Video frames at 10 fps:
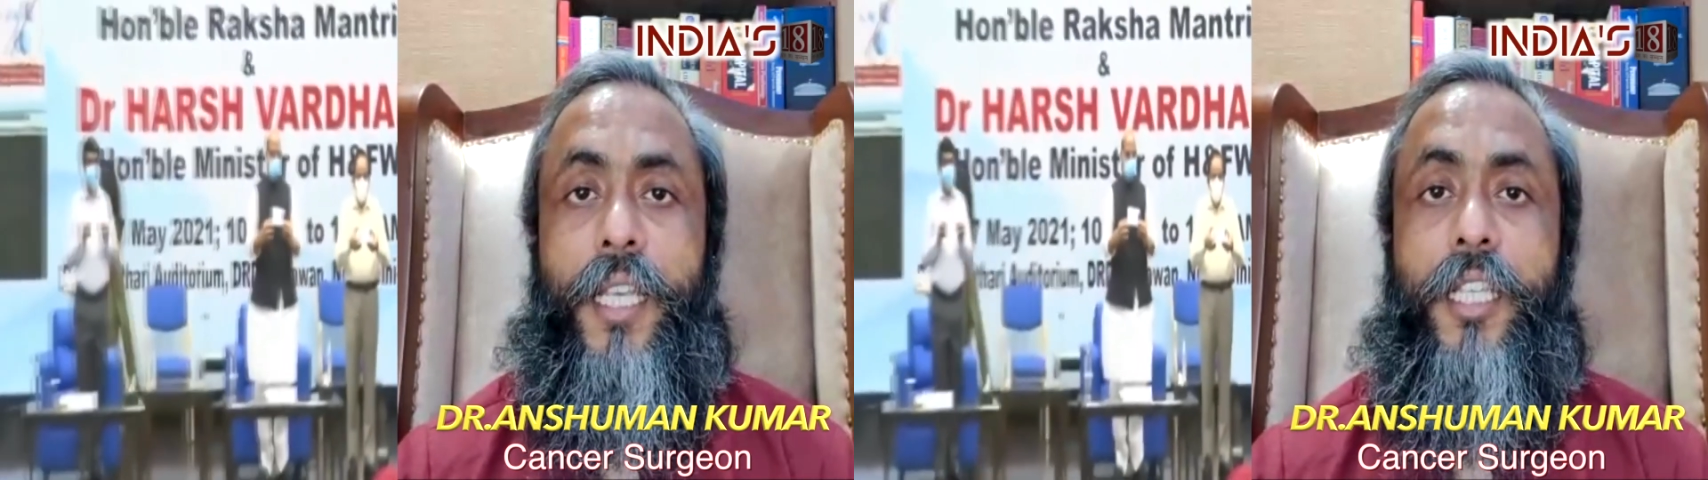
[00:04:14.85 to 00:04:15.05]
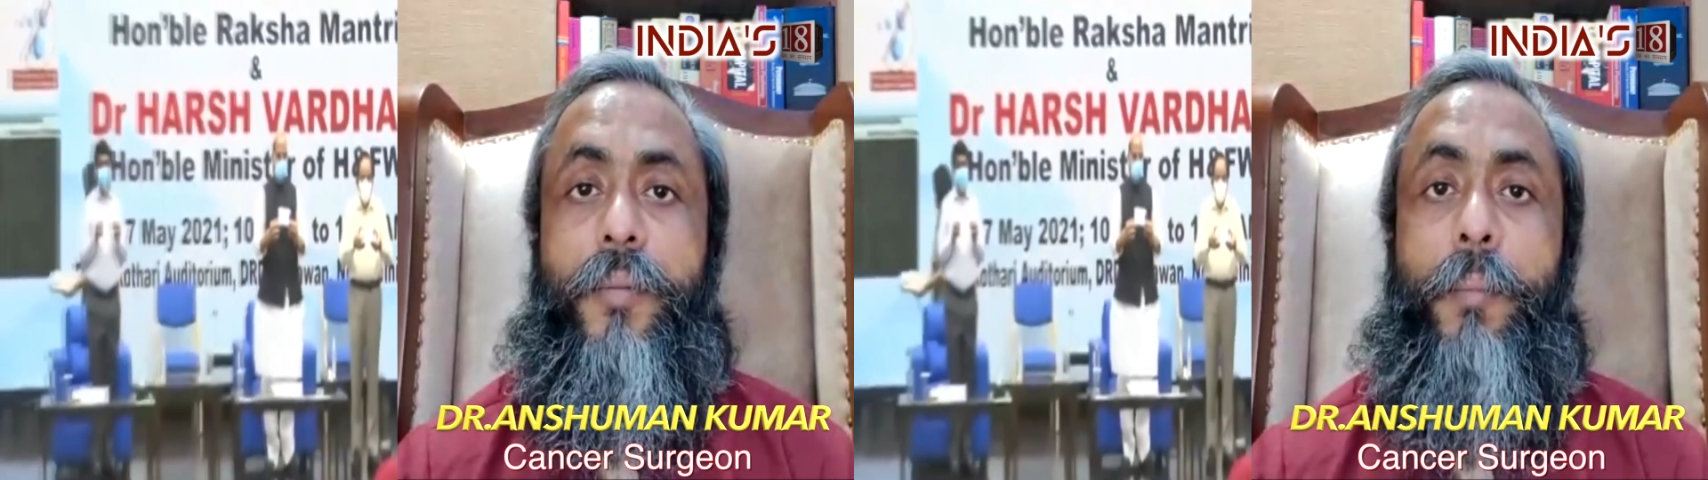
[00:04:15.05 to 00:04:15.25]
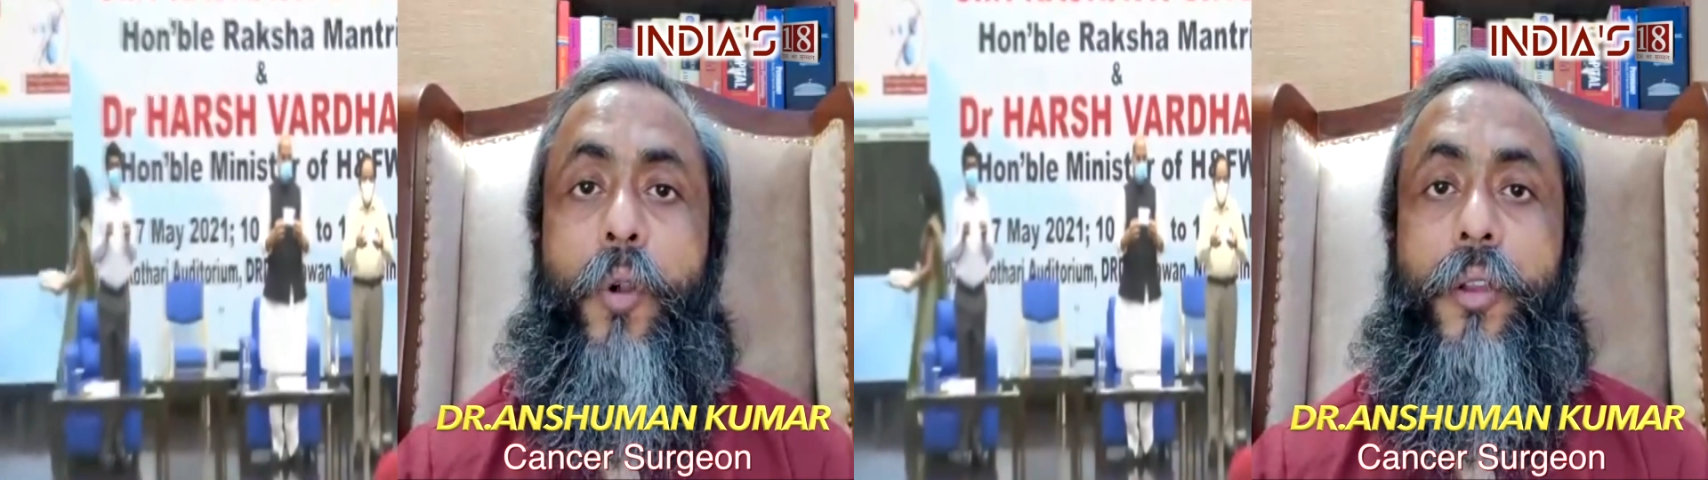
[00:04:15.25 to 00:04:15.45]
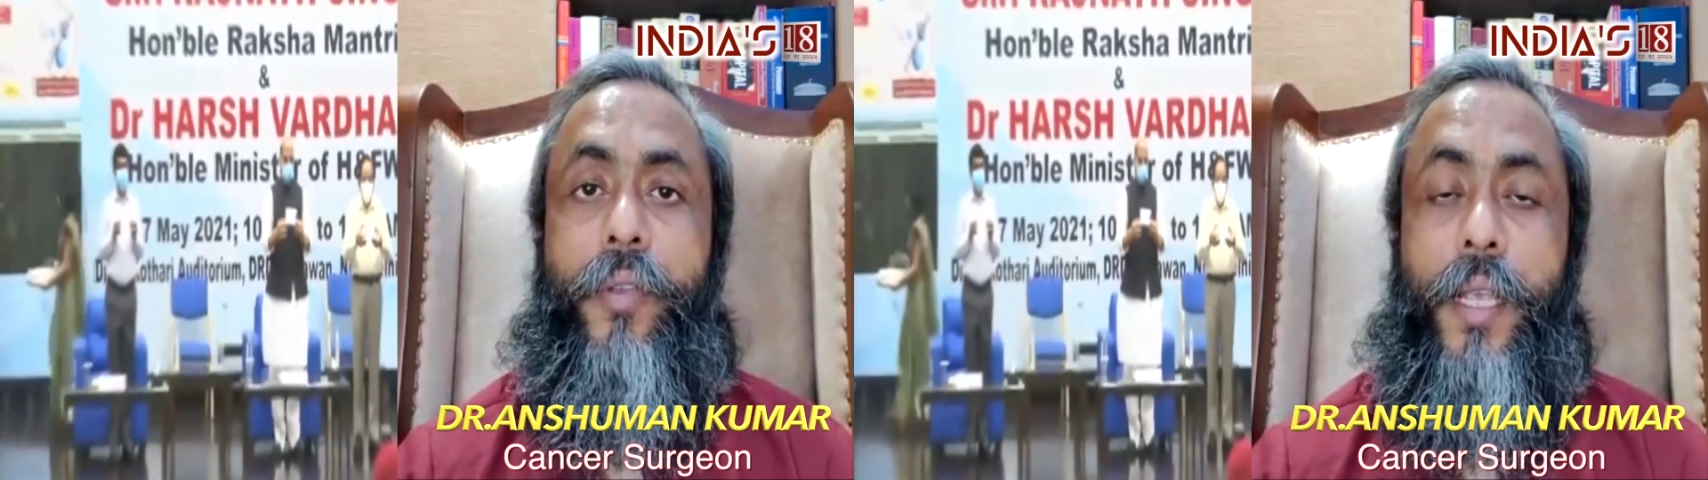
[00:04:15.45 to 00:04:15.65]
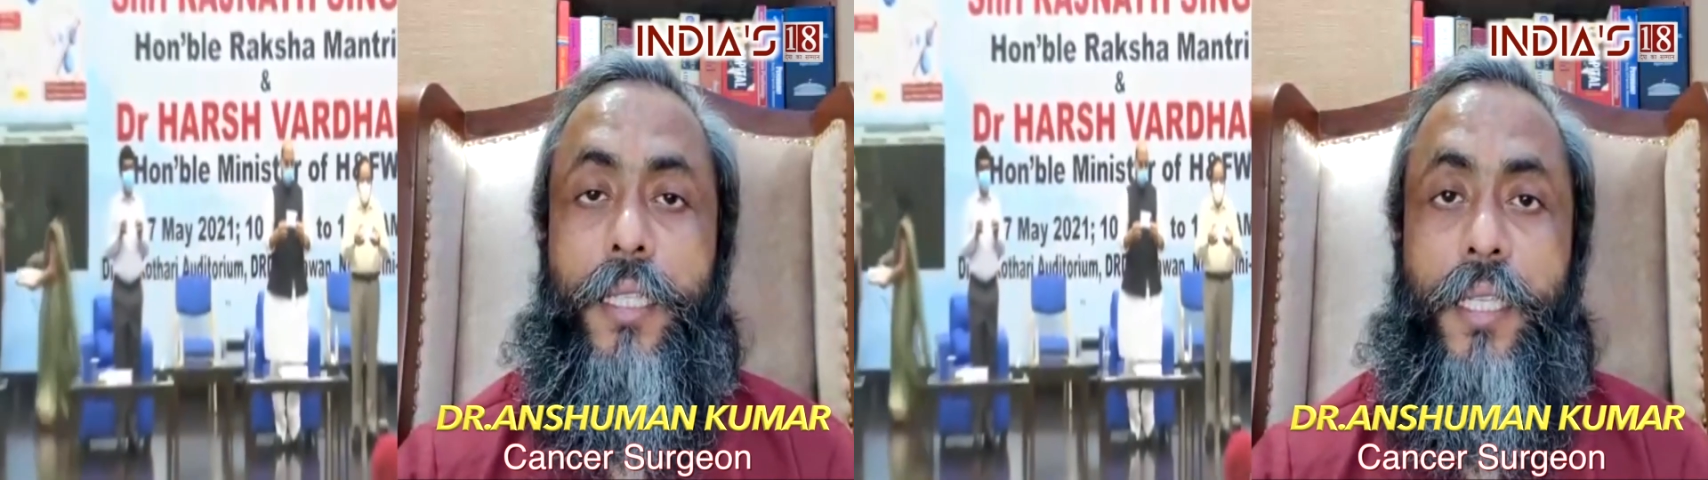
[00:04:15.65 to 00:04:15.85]
इसमें
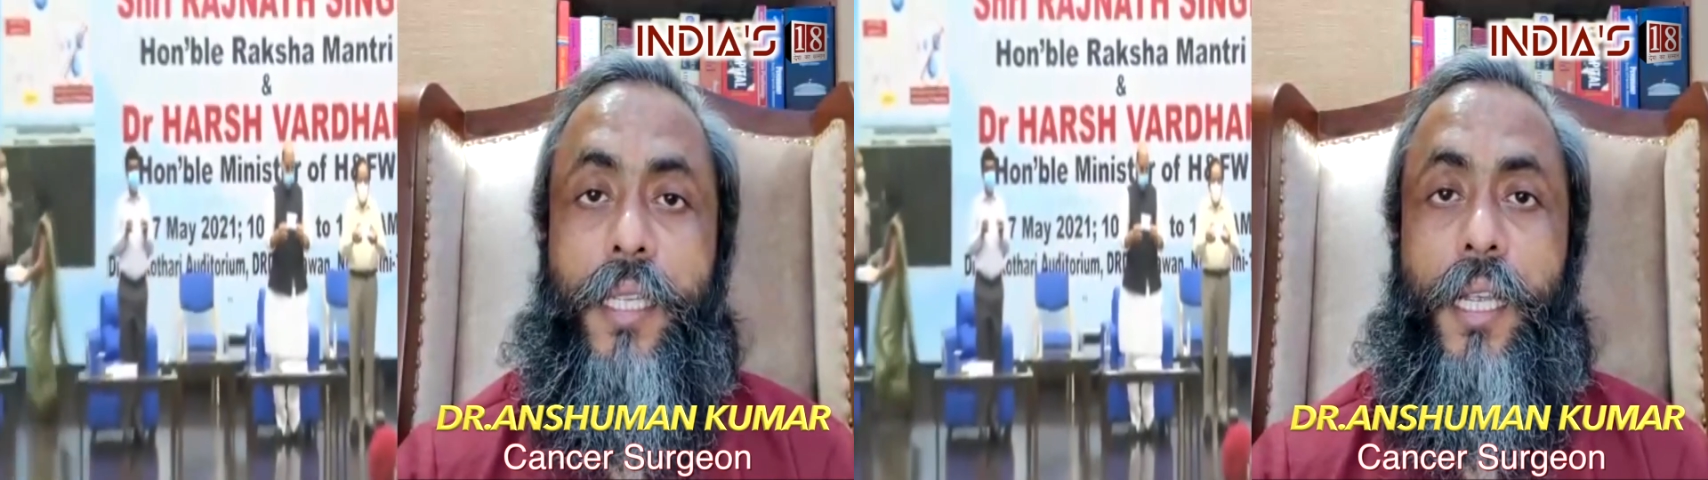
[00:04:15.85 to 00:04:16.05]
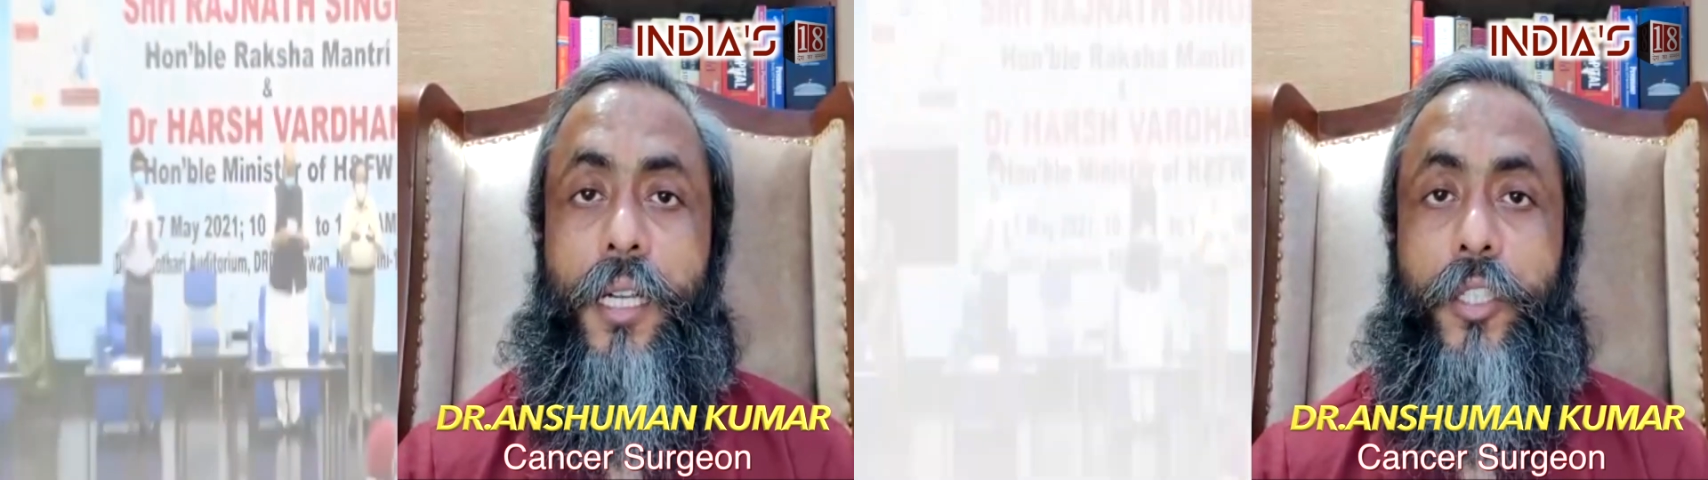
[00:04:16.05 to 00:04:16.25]
मॉडिफिकेशन की अगर